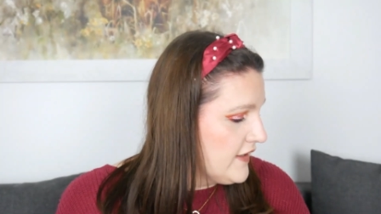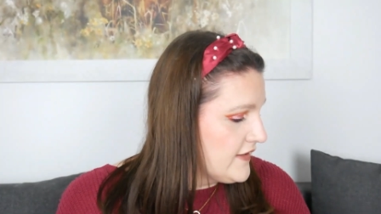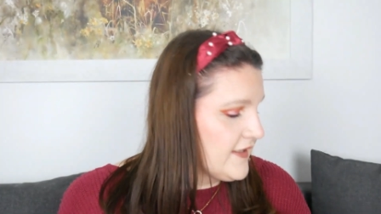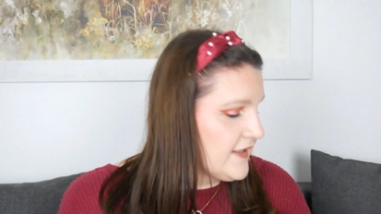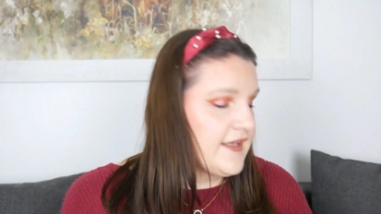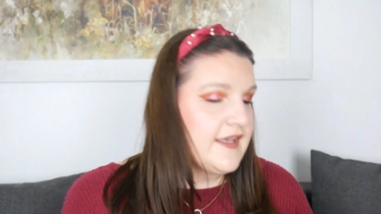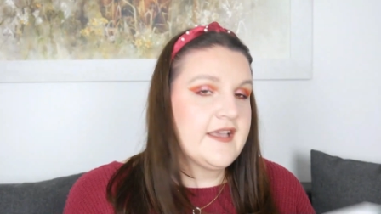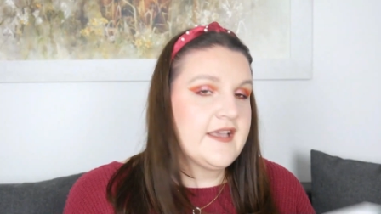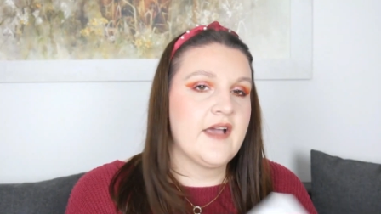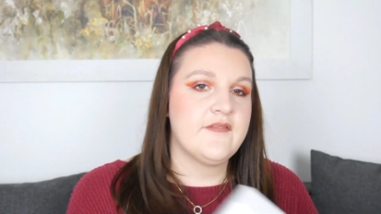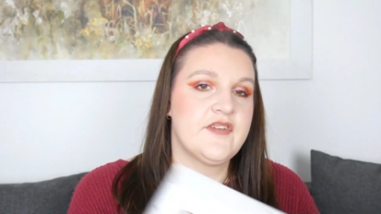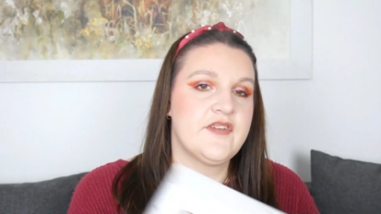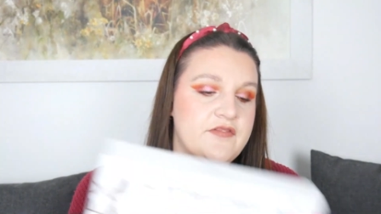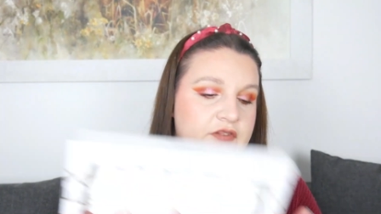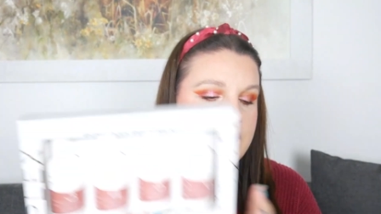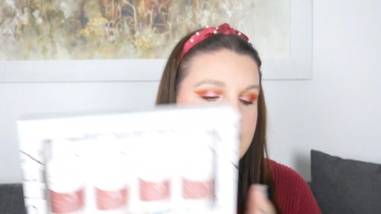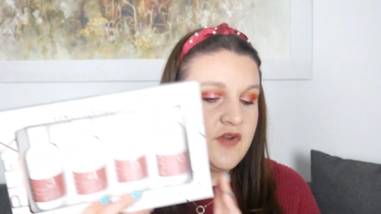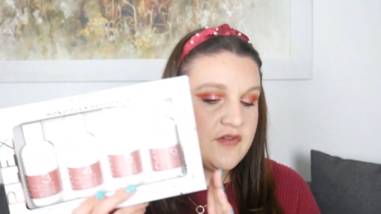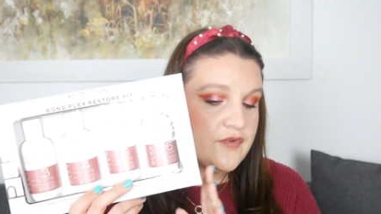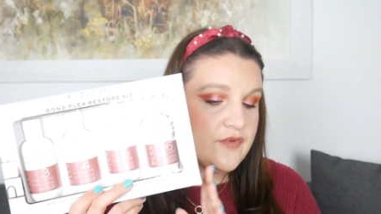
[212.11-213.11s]
dagegen haben wir
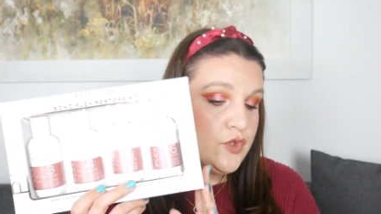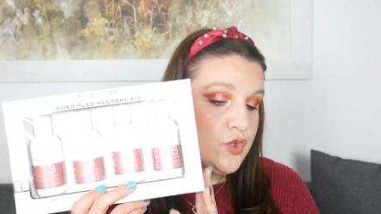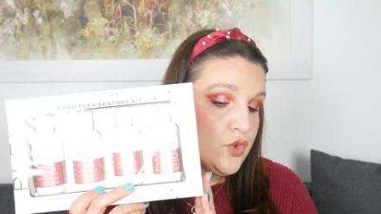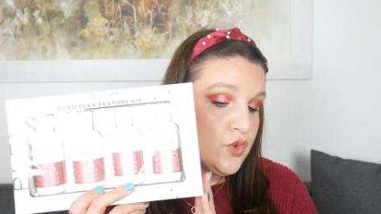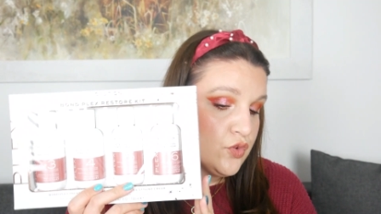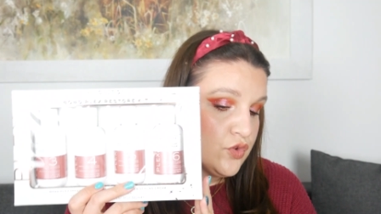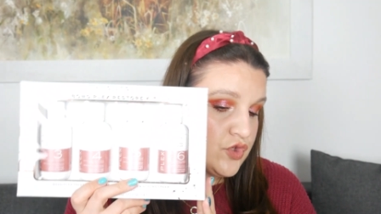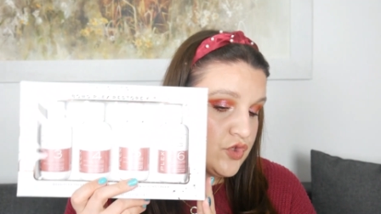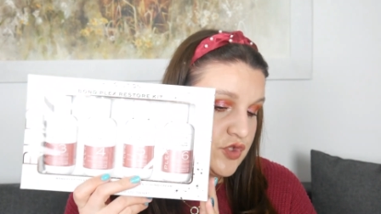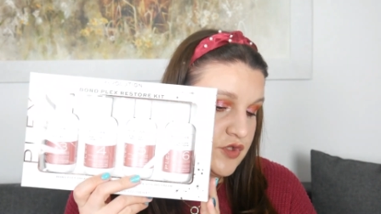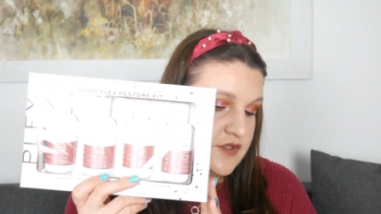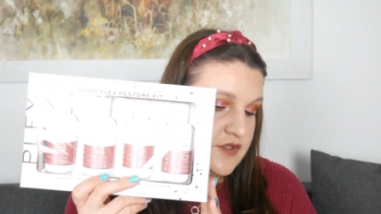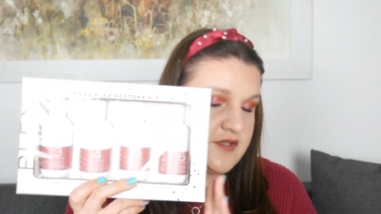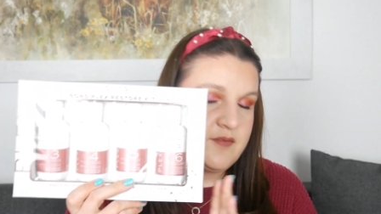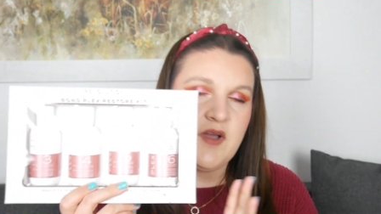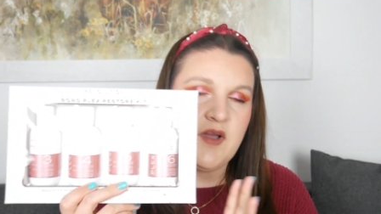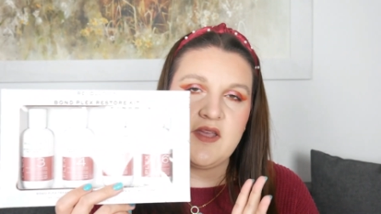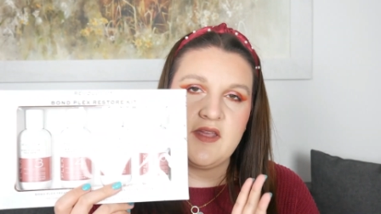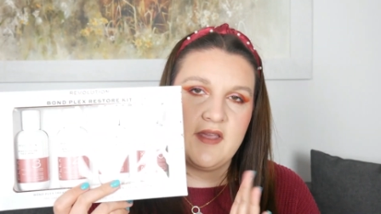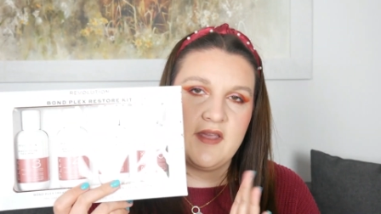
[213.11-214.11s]
von Revolution, die
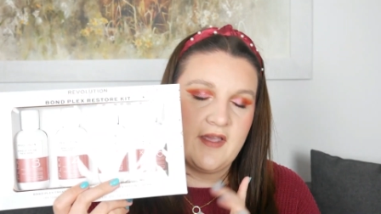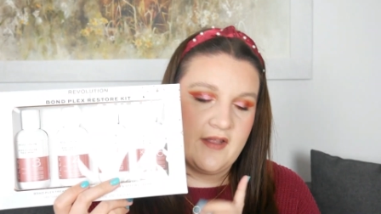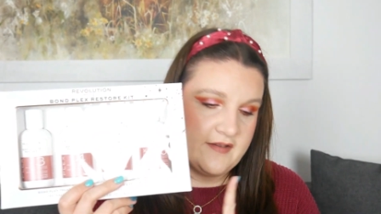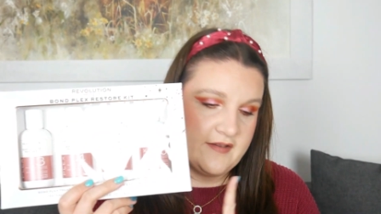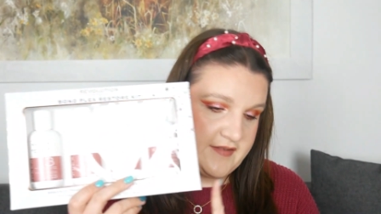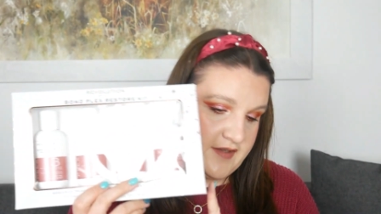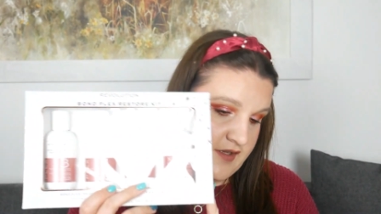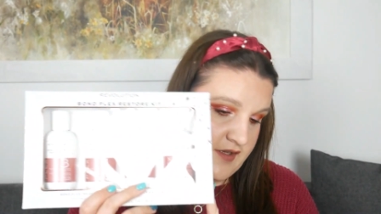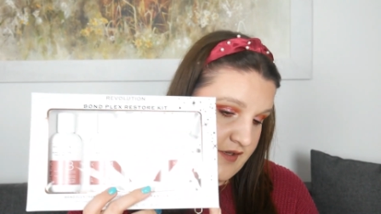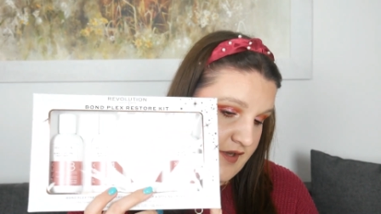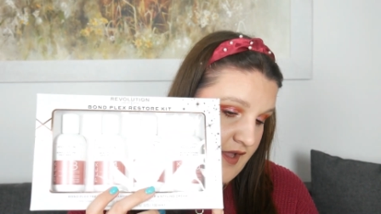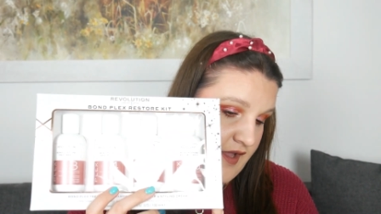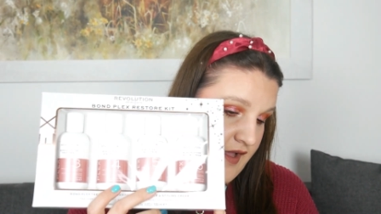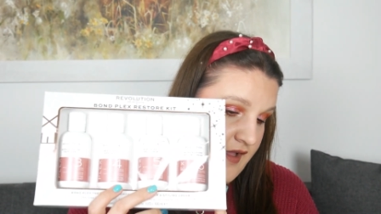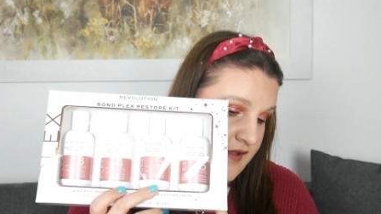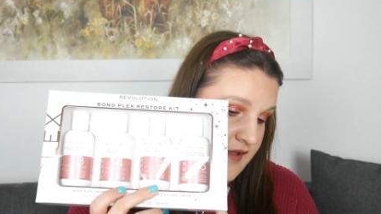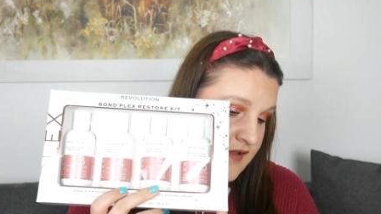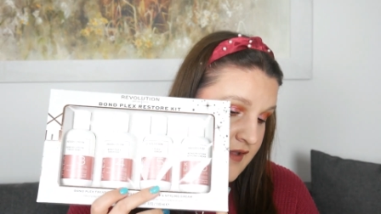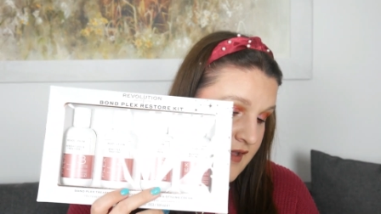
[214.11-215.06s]
machen ja gerne Sachen nach,